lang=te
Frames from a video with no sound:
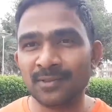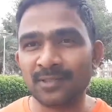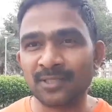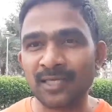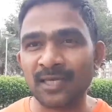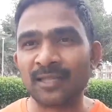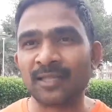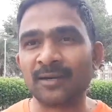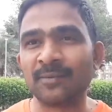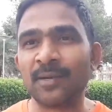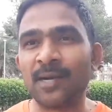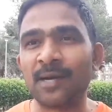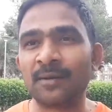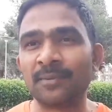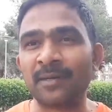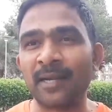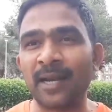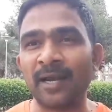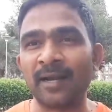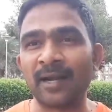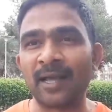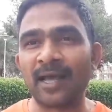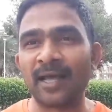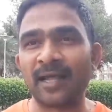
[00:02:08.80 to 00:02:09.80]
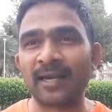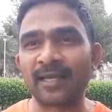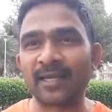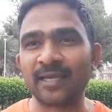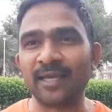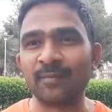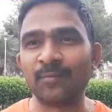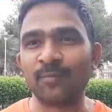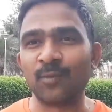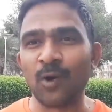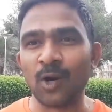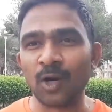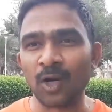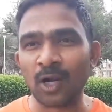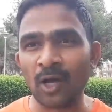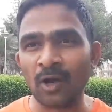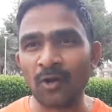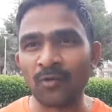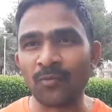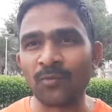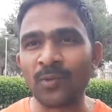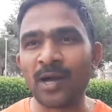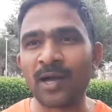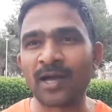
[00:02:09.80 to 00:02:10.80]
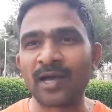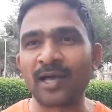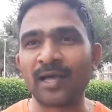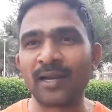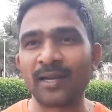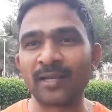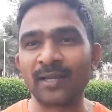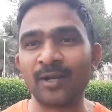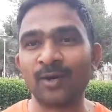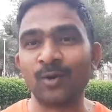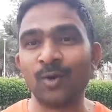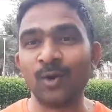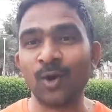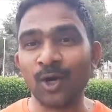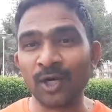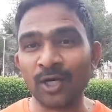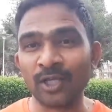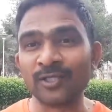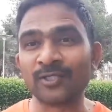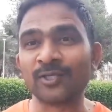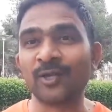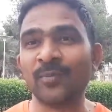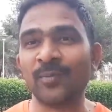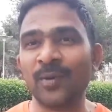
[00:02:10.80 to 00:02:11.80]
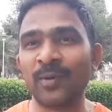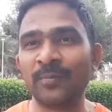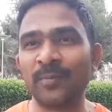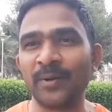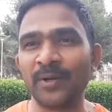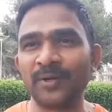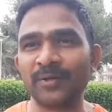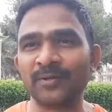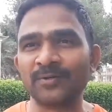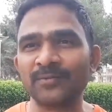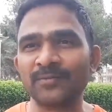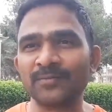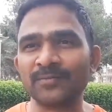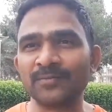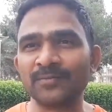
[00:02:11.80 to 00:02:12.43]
చంద్రబాబు నాయుడు గారికి బోండా ఉమా గారికి నోటీసులు పంపించటం